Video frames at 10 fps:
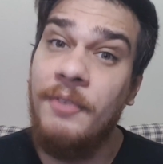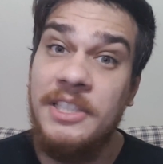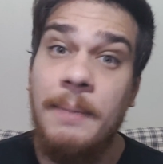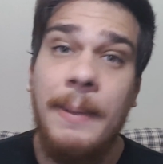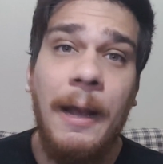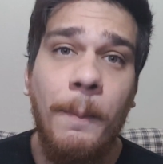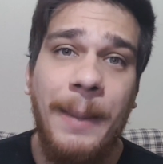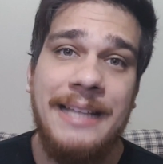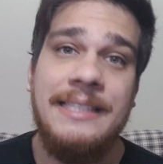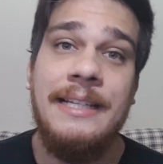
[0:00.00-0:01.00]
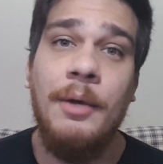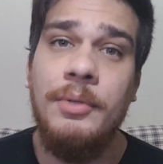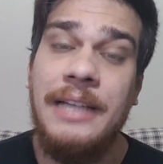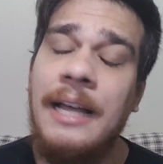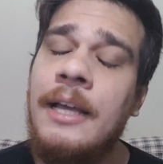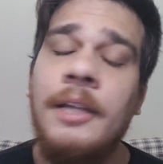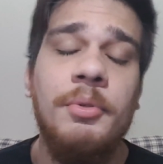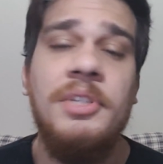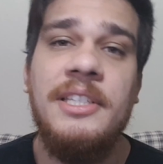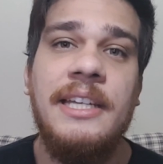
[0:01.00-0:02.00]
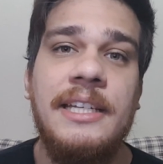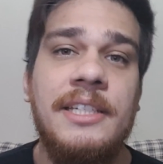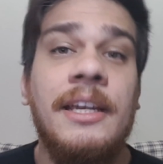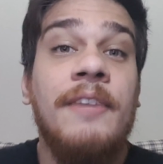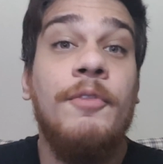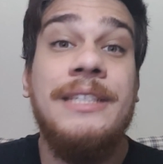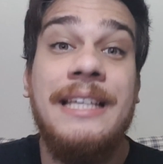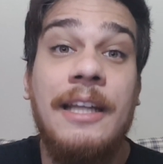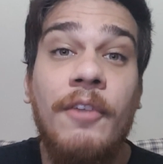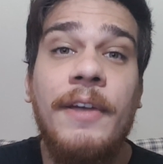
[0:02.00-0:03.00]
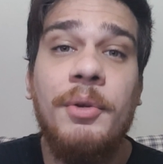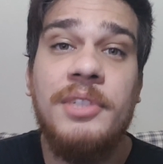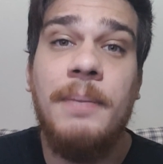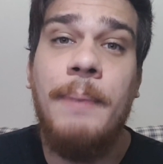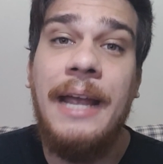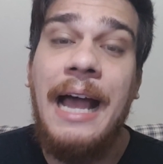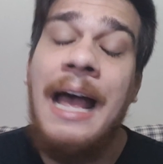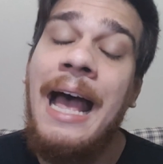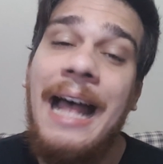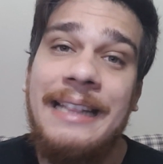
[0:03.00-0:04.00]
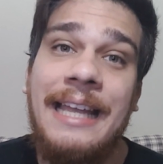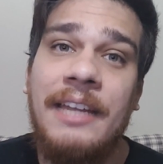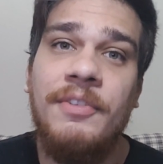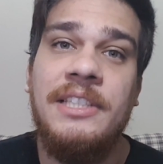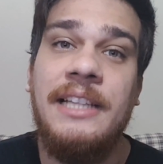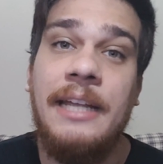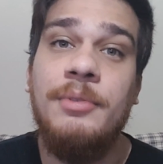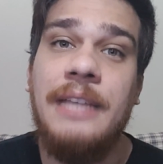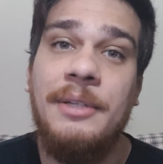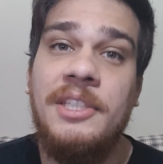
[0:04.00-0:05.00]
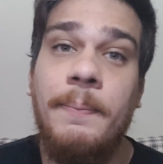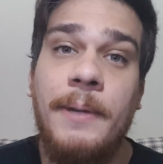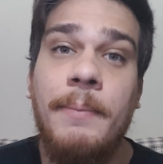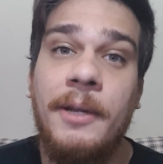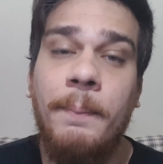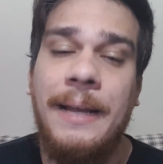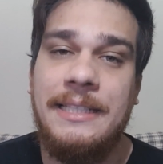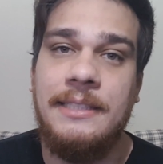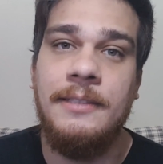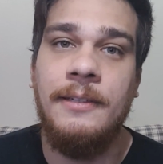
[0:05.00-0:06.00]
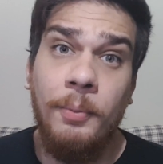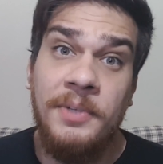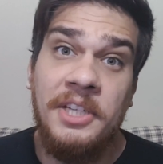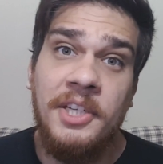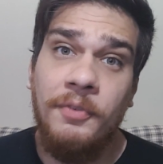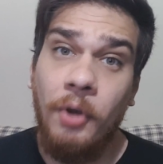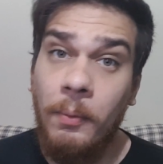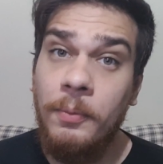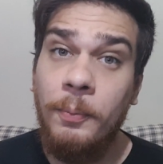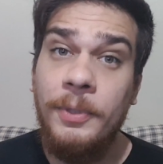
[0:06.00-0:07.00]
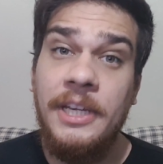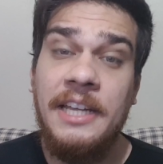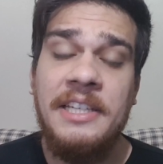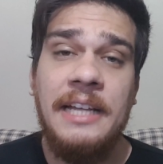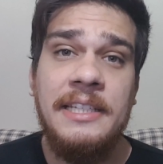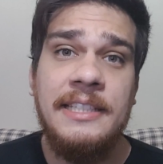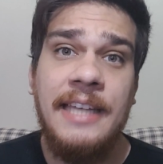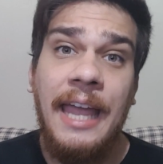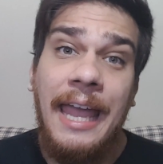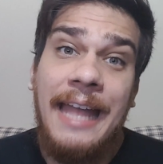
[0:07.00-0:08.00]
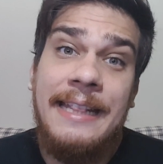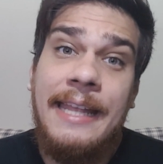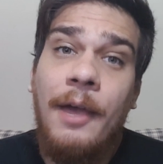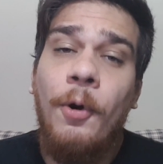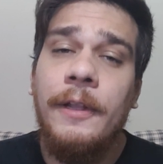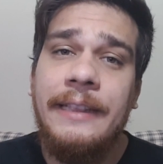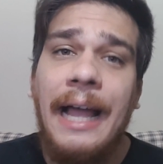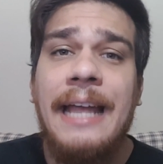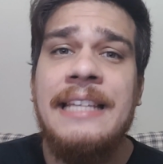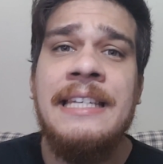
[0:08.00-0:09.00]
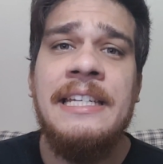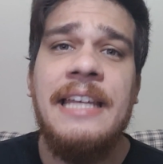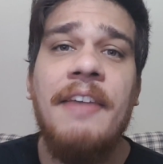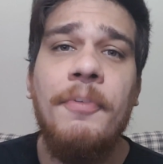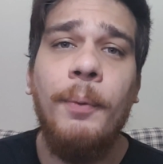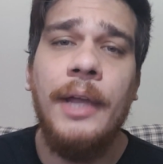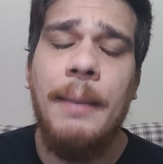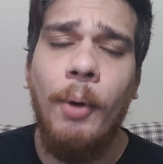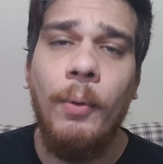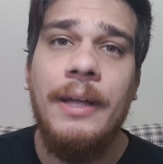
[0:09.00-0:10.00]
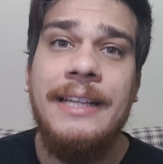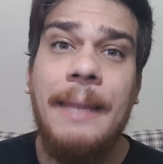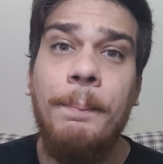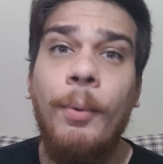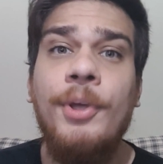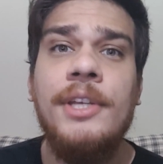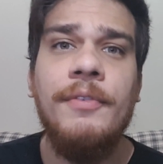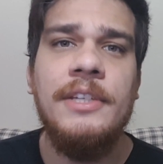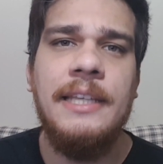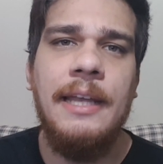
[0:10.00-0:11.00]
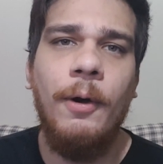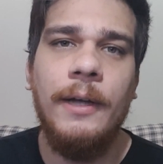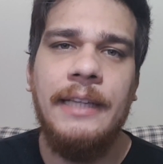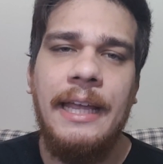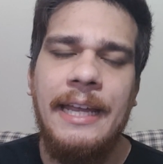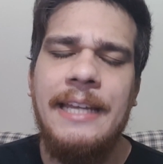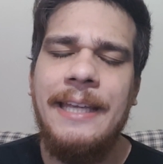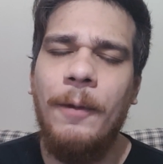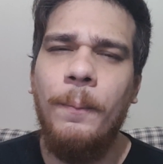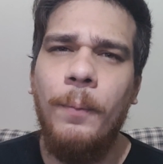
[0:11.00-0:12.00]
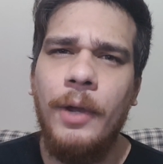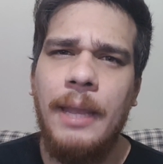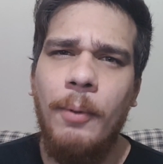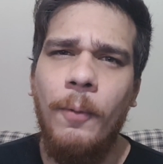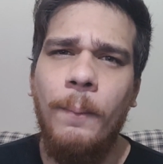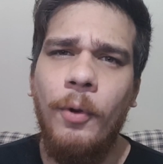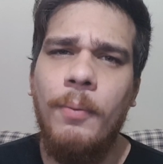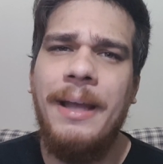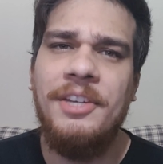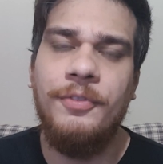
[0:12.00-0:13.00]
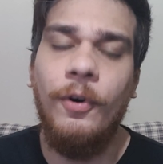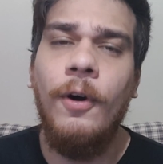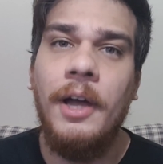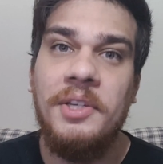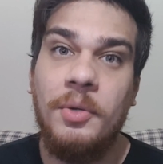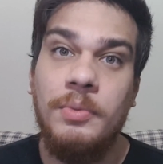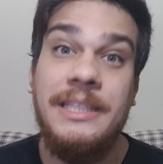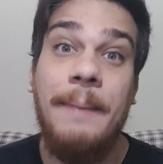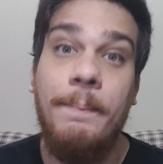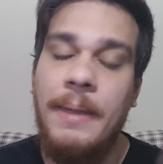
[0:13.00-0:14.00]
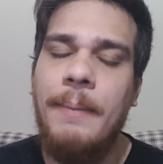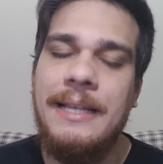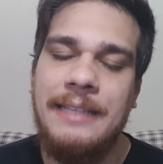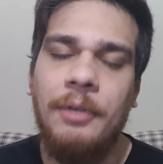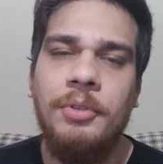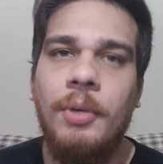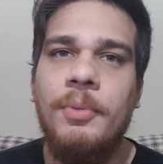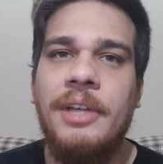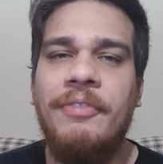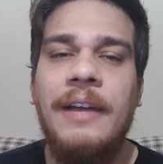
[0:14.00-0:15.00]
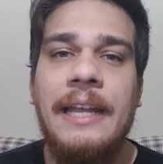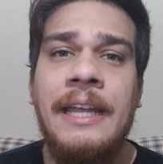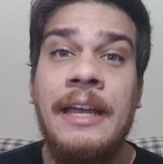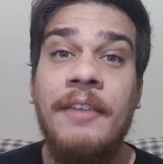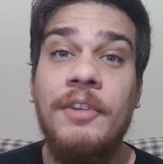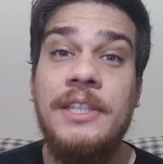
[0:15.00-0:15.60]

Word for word: Se você pegar um passe e não usar, no dia seguinte você não vai conseguir pegar até que você tenha usado esse primeiro passe. E o objetivo, como não podia deixar de ser, é derrotar esse chefe Pokémon. Depois que você derrota ele, que é um Pokémon um pouco mais forte, com CP mais alto, como eu já falei,